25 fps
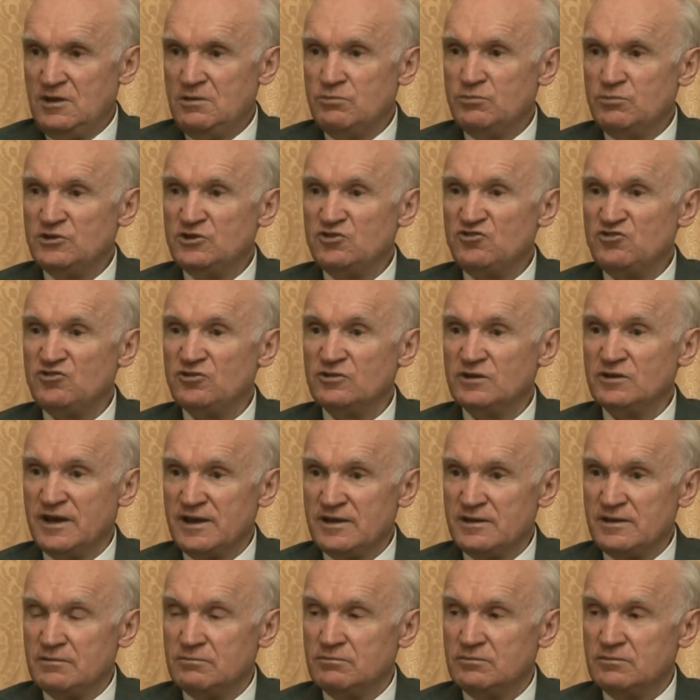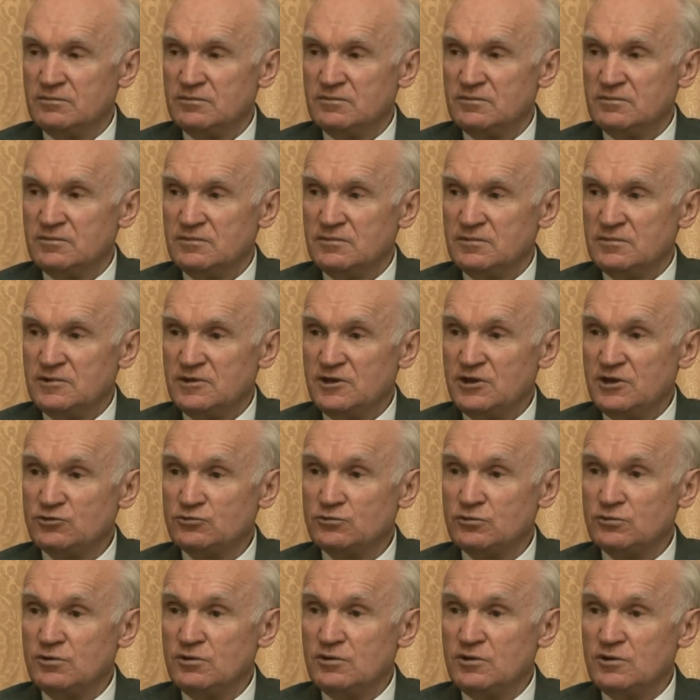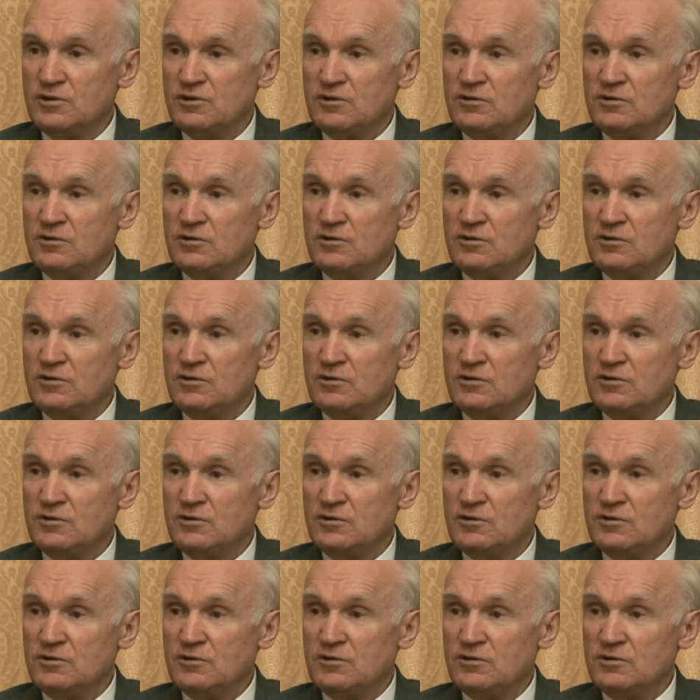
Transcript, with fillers: И мы начинаем это